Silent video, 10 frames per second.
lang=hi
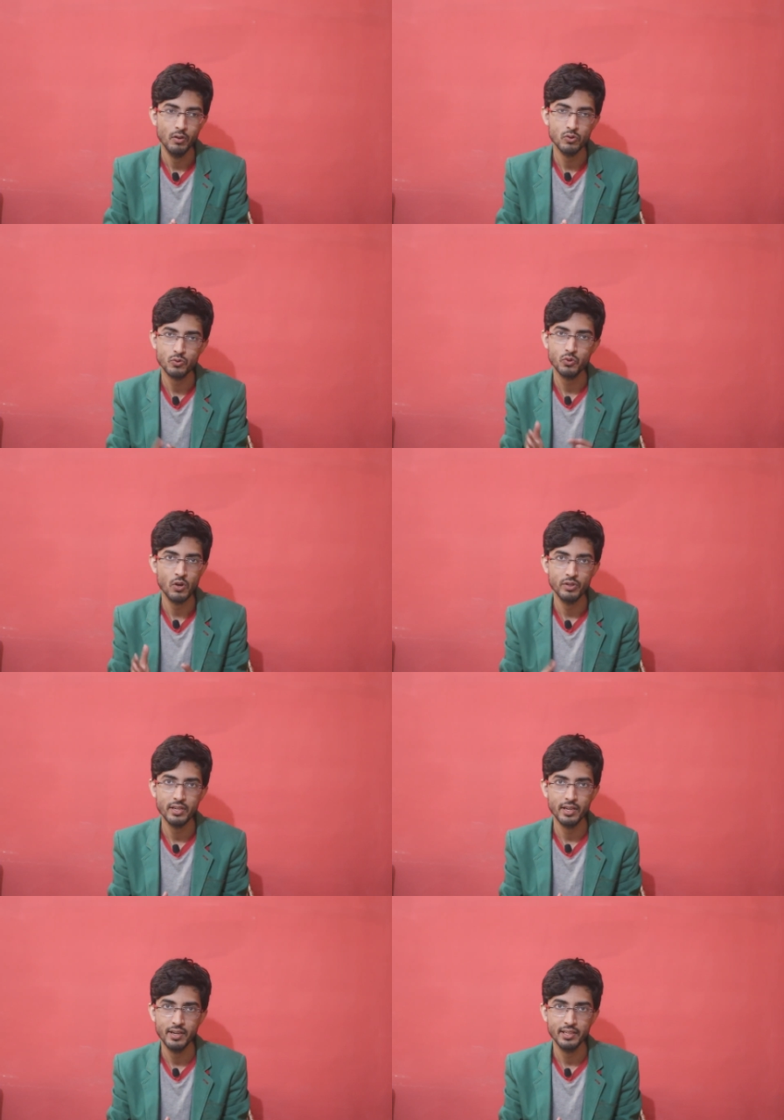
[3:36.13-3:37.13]
उसको
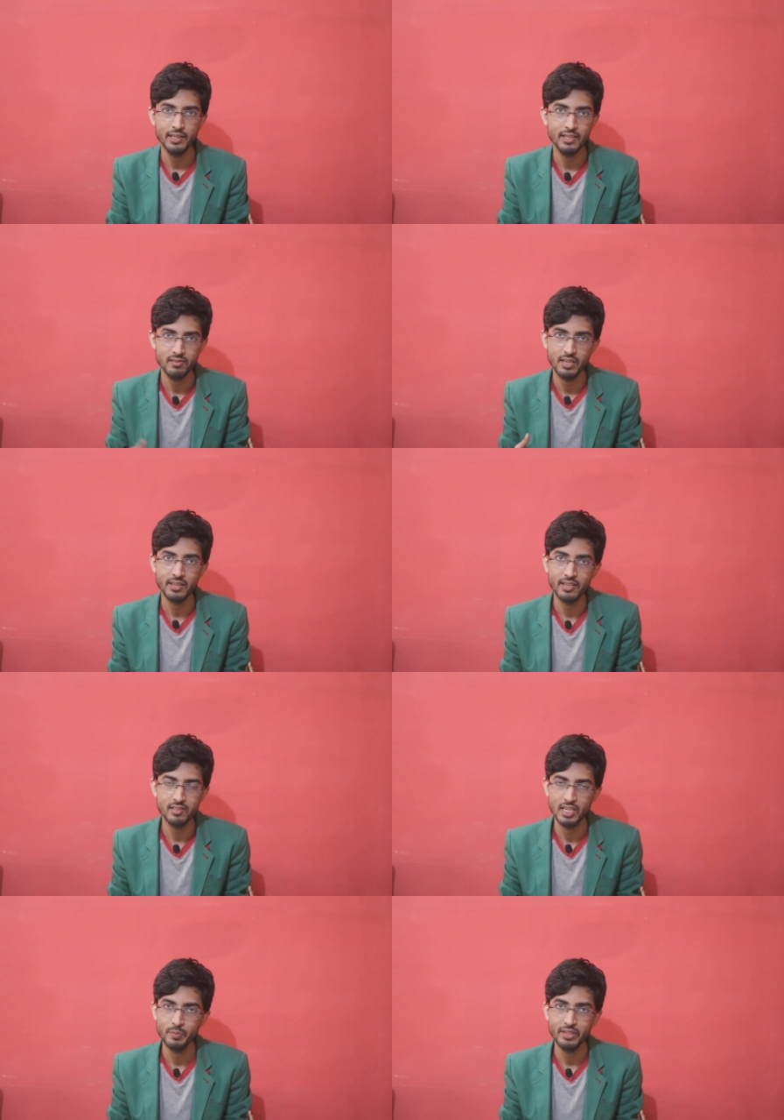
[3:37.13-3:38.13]
काउंटर करने के लिए इस तरह की एक
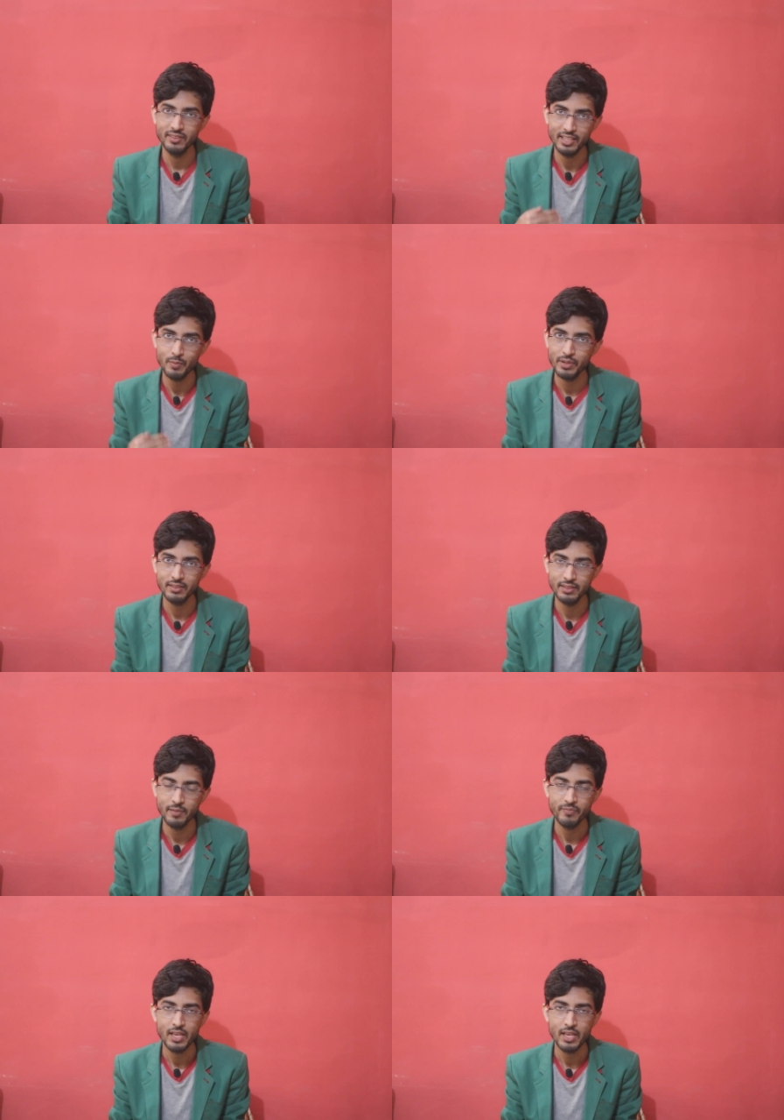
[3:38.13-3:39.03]
स्टेटमेंट देनी पड़ी थी